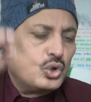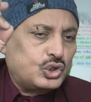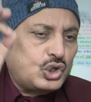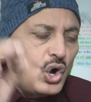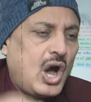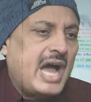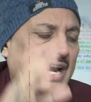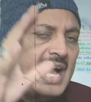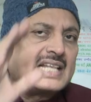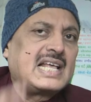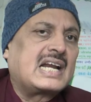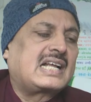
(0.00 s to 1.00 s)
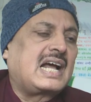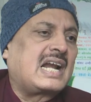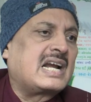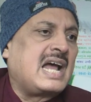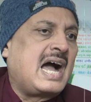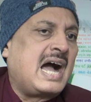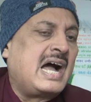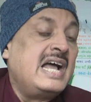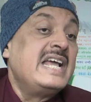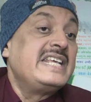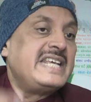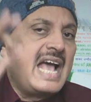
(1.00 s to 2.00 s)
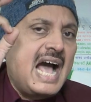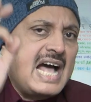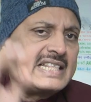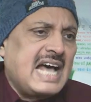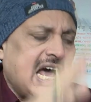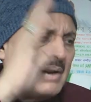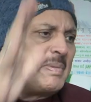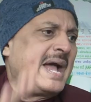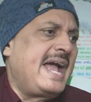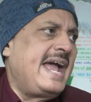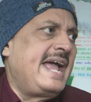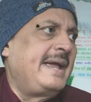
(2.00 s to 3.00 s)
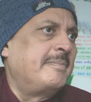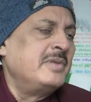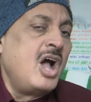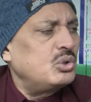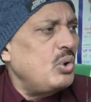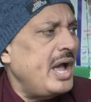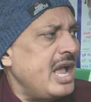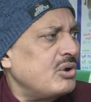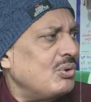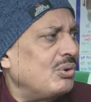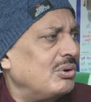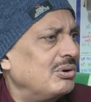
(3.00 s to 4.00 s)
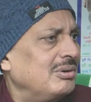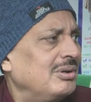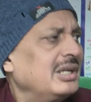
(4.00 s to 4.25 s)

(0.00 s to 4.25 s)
उसको अनादर करना ये अधर्म है हिंदू है कौन